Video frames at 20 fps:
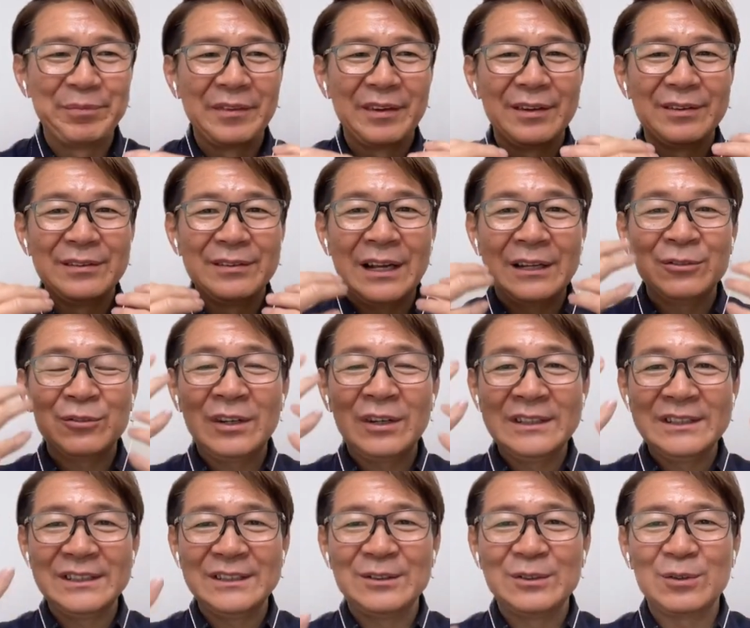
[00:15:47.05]
なんとな
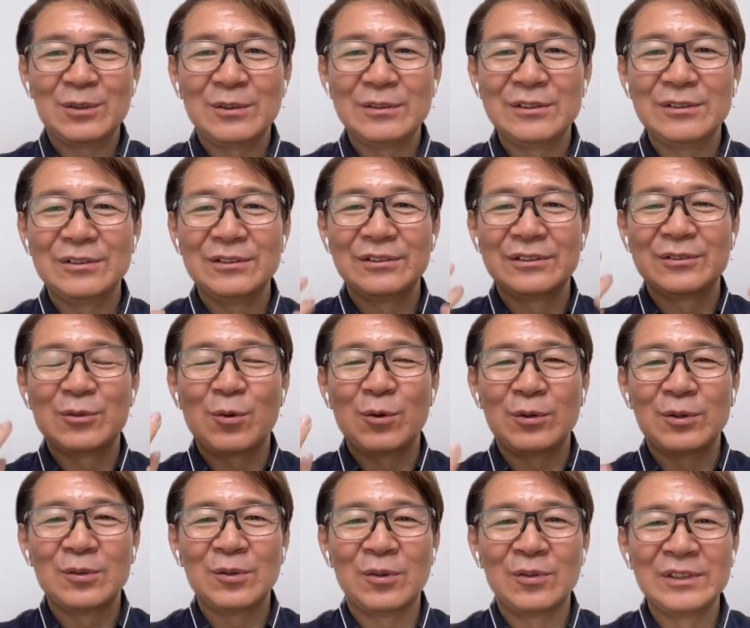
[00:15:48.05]
しにそういう
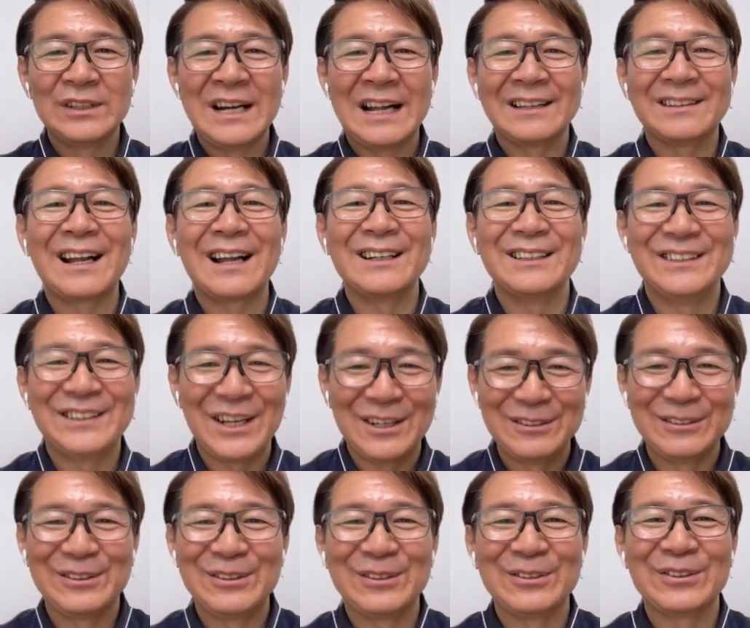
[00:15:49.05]
行動になったりして
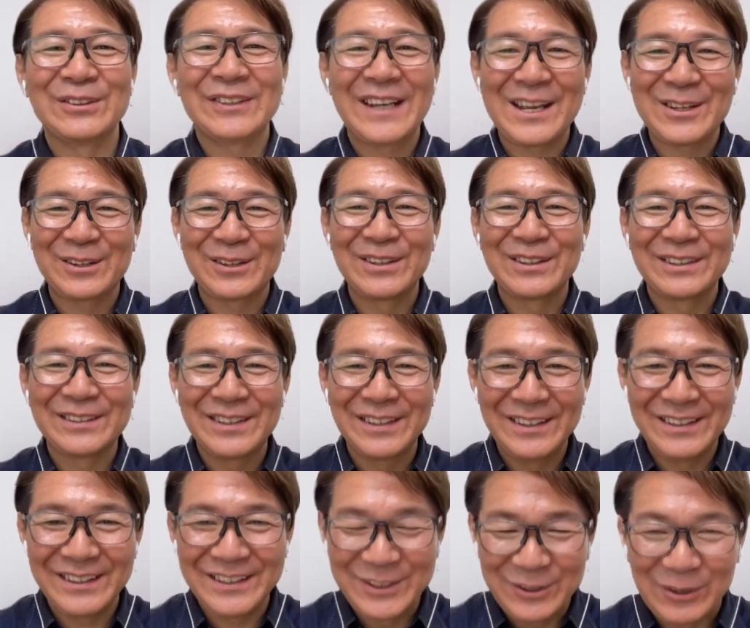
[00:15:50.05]
るっていう
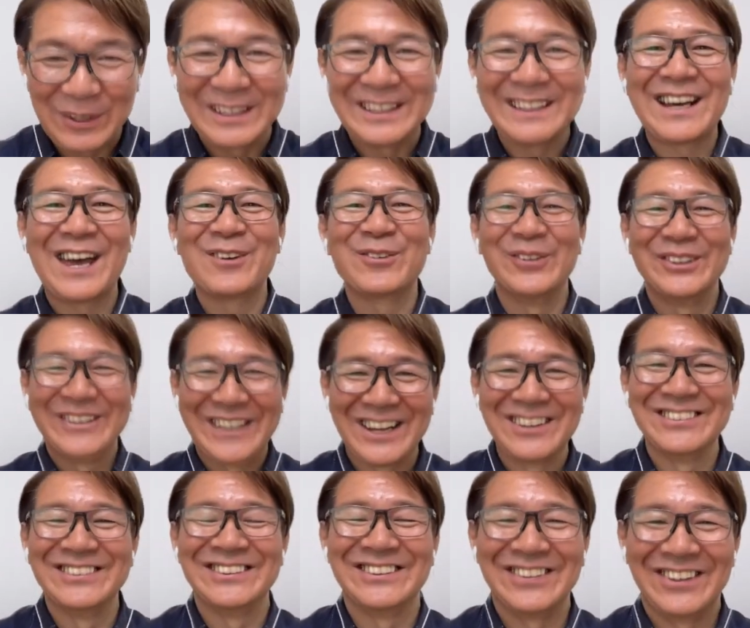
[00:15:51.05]
人が結構いて
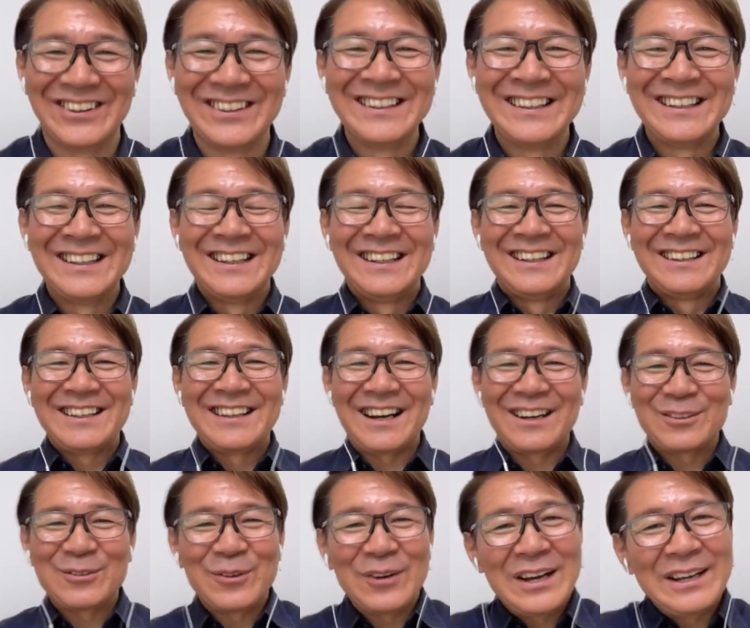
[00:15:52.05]
るんですよ。だか
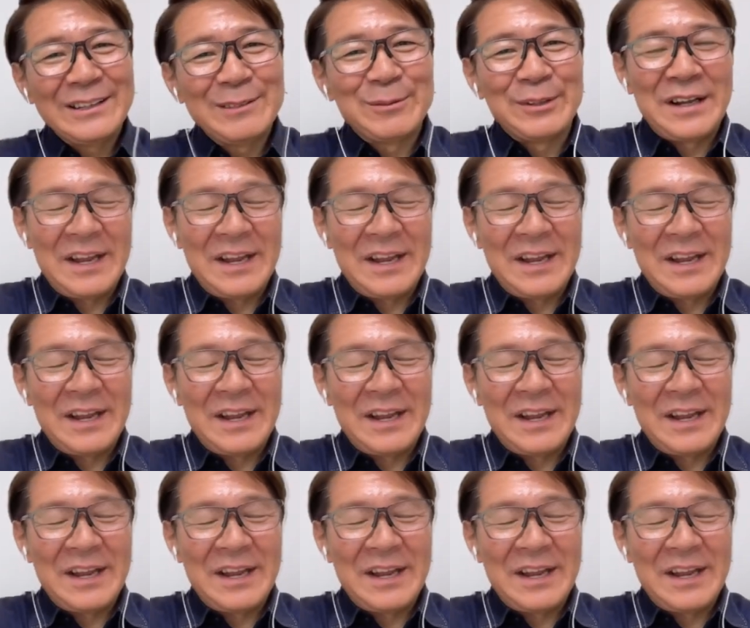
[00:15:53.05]
らこの間もね